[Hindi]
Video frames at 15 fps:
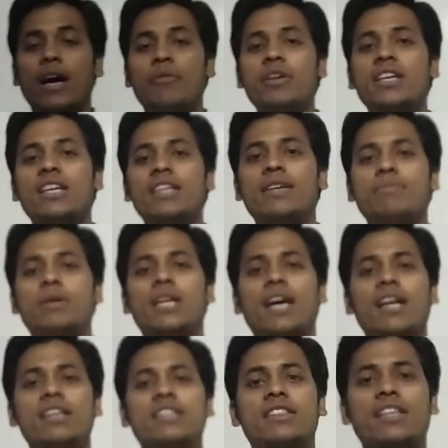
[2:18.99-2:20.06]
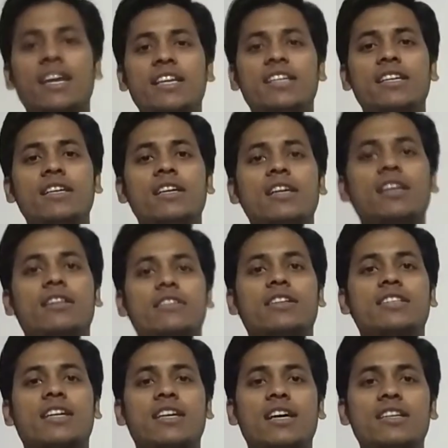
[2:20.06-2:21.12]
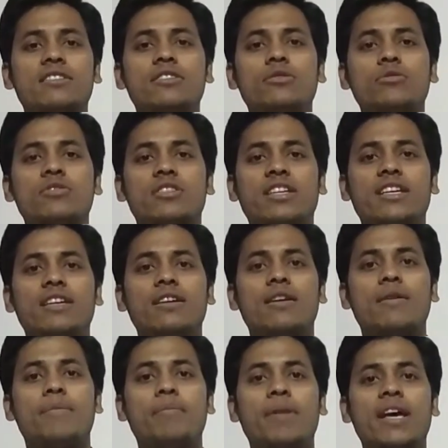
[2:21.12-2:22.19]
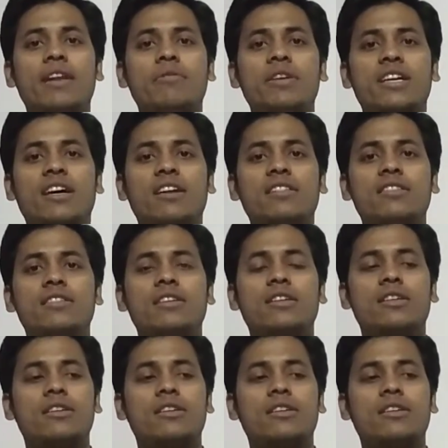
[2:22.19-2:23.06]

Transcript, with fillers: अभी के लिए फिलहाल इतना ही द जकास न्यूज से मैं रविकांत